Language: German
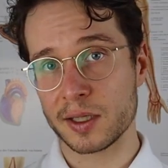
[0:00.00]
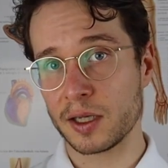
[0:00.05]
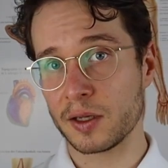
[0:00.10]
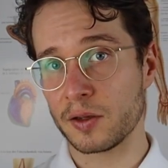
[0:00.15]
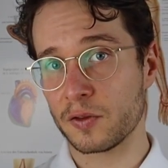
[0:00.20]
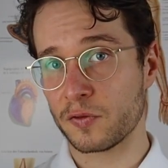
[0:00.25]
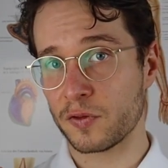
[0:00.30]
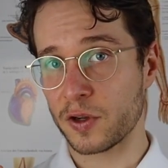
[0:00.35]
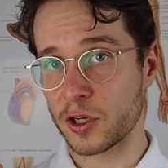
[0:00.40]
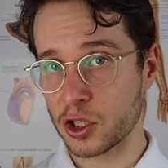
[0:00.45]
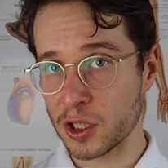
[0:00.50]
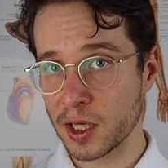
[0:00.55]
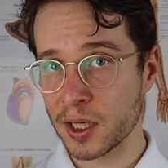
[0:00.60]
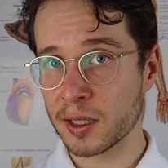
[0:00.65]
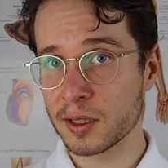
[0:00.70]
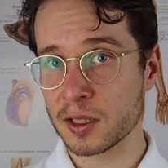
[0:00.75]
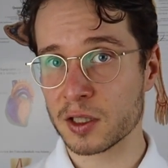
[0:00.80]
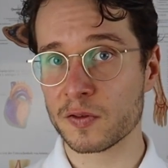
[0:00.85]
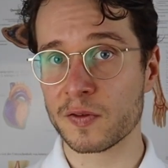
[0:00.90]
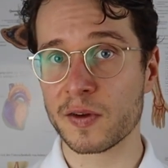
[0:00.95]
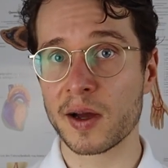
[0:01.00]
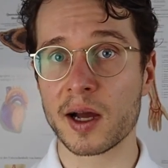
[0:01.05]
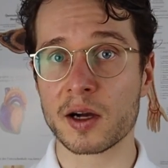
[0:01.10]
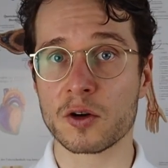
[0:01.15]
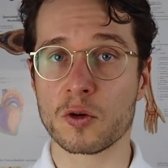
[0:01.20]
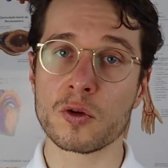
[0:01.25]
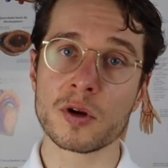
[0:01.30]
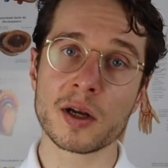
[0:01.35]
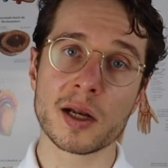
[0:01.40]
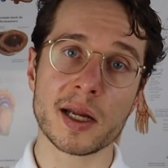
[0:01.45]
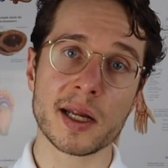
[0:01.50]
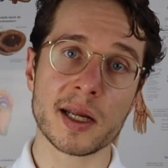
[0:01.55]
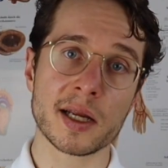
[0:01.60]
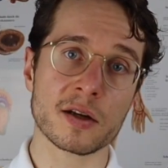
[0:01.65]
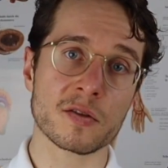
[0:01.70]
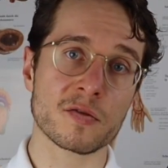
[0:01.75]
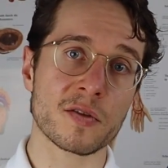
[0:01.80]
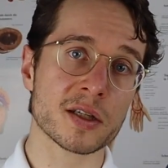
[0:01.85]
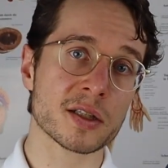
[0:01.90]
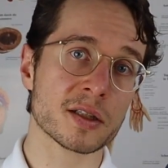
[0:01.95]
Die verstehen zwar
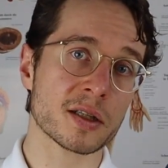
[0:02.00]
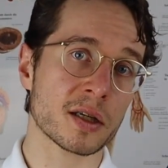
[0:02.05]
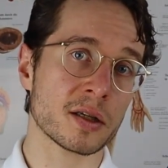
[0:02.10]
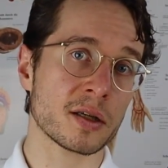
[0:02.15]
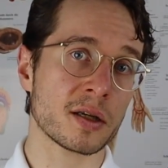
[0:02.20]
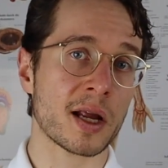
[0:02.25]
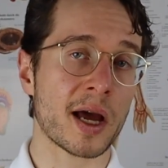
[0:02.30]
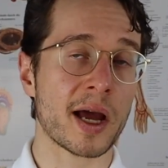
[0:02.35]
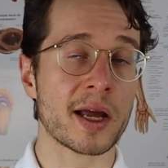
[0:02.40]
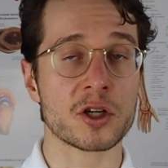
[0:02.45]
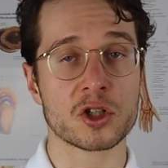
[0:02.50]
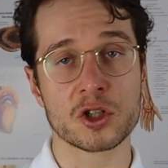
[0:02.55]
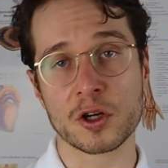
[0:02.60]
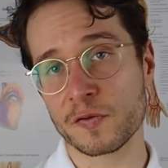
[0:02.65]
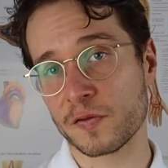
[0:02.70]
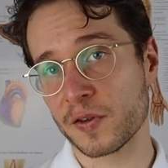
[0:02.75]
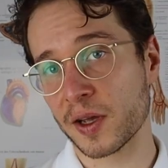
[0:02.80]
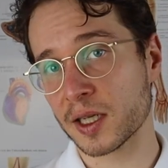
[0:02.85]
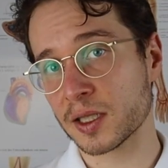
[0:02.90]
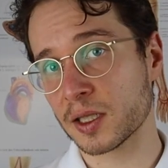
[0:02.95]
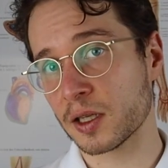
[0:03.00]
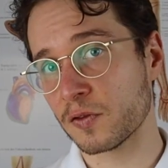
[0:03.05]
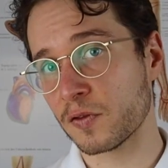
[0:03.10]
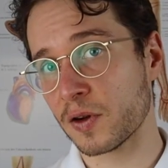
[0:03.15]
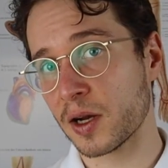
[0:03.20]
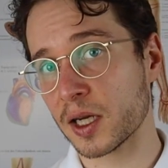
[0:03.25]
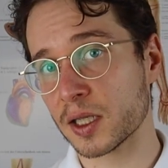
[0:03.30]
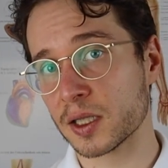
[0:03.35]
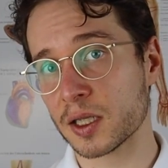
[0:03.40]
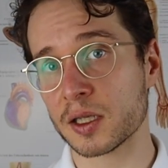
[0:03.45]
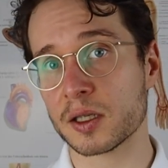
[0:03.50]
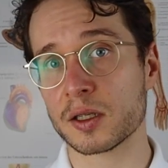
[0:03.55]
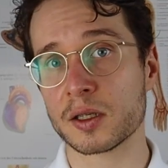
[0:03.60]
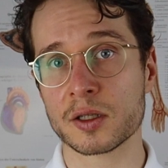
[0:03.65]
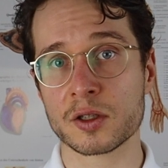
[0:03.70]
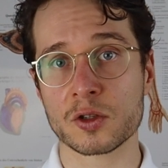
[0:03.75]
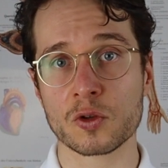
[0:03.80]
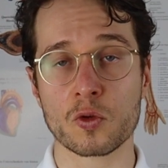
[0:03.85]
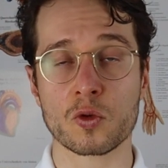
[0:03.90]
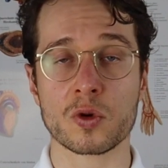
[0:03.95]
grundlegend, was denn ein Stoffwechsel vielleicht
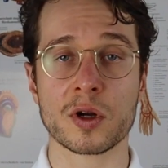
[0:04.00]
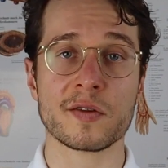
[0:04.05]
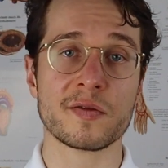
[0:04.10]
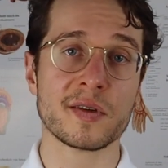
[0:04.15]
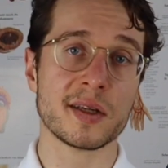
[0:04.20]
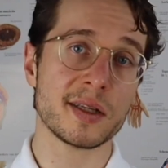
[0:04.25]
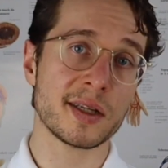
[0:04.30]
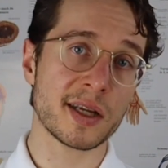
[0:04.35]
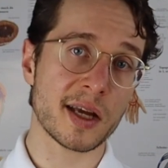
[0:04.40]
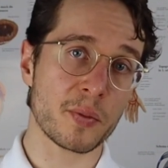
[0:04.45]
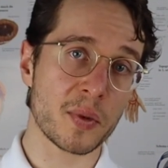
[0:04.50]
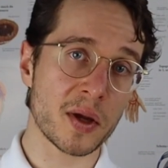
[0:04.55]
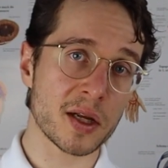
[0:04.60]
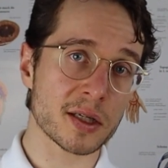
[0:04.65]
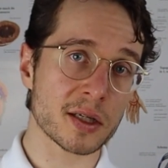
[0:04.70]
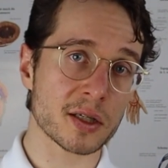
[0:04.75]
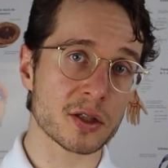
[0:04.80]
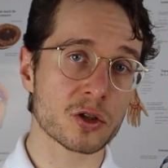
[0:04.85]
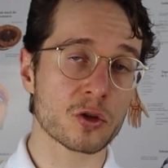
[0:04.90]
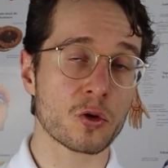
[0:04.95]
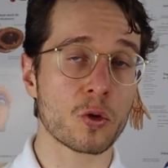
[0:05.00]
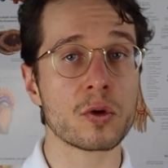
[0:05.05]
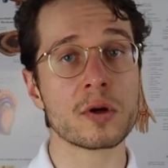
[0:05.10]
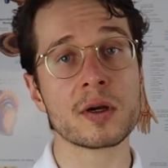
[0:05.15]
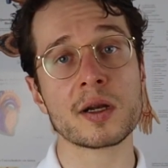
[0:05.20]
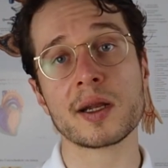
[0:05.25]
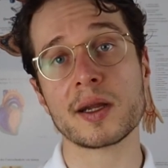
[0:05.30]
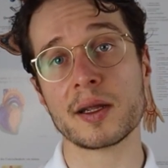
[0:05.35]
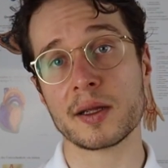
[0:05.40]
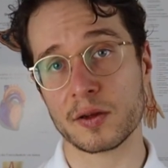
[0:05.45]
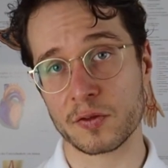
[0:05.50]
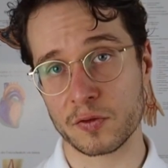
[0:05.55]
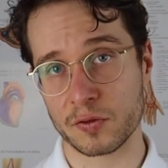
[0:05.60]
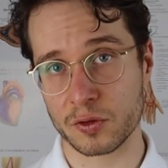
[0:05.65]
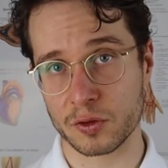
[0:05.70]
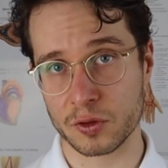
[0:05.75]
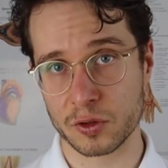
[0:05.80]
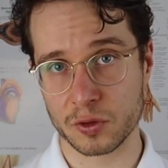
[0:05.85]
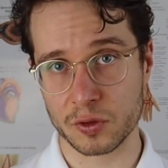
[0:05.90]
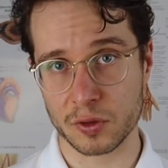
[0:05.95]
ist oder wie Diabetes grundlegend
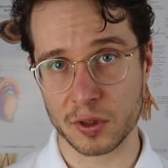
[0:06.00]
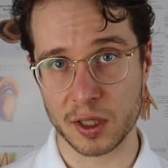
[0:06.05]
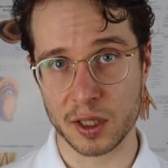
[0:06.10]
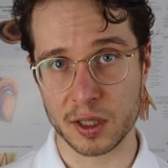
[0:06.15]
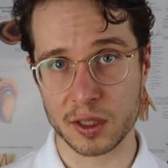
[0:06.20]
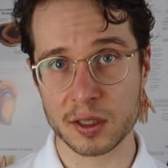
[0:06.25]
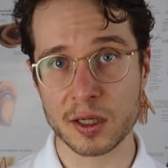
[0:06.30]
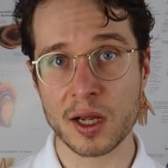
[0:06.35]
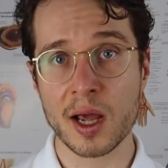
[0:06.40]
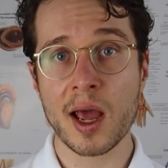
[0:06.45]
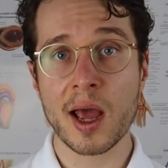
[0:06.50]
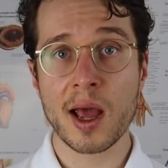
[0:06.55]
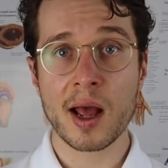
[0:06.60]
funktioniert,